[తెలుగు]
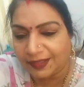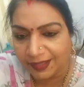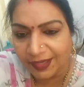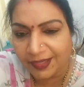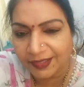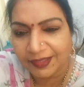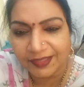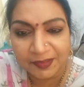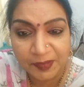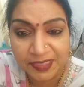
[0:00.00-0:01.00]
హాయ్
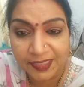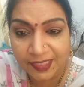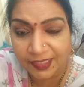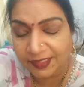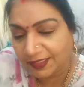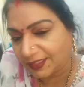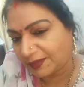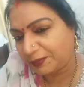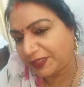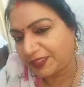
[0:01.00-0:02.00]
నమస్తే అండి
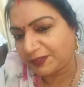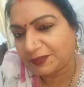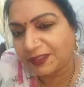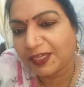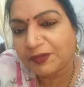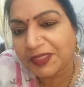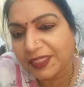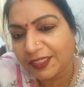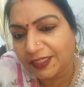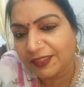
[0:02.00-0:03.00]
నా పేరు
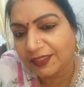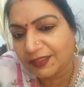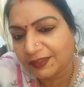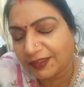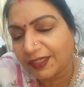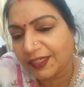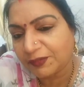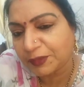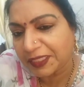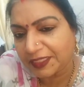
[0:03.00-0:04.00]
దేవకి రెడ్డి నేను
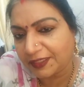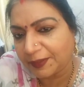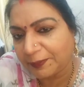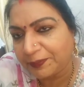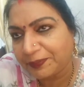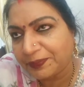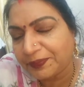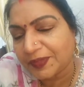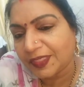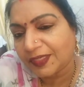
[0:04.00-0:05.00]
అడ్వకేట్ని
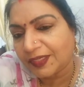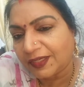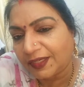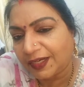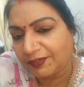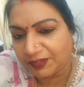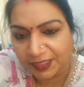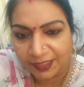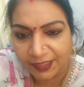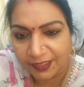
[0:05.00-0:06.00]

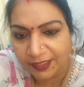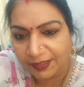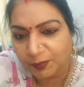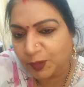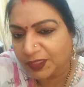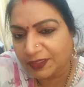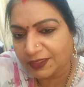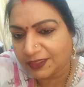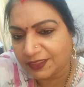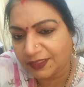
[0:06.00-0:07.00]
అడ్వకేట్ అంటే మొదటి
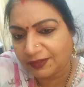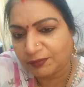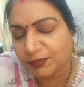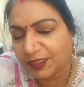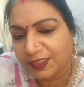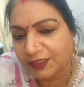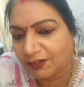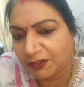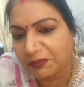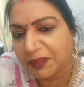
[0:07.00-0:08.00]
నుంచి ఇట్స్
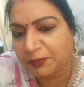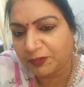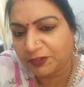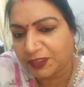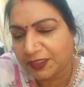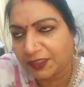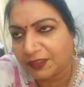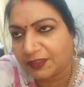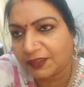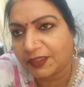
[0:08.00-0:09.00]
నాట్ మై ప్రొఫెషన్
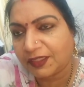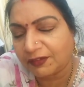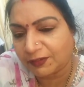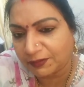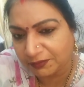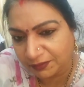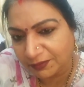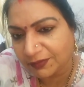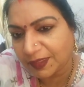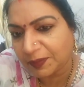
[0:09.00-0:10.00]
నేను
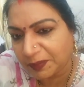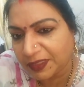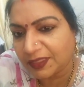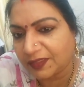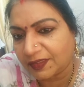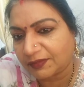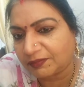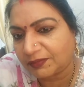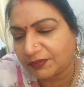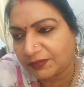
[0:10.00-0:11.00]
ఈ మధ్య
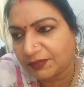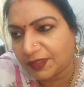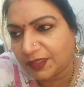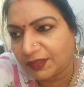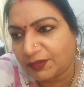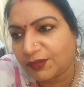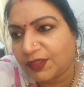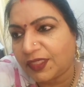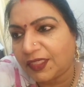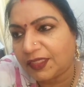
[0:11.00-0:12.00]

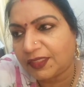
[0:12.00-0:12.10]
కొన్ని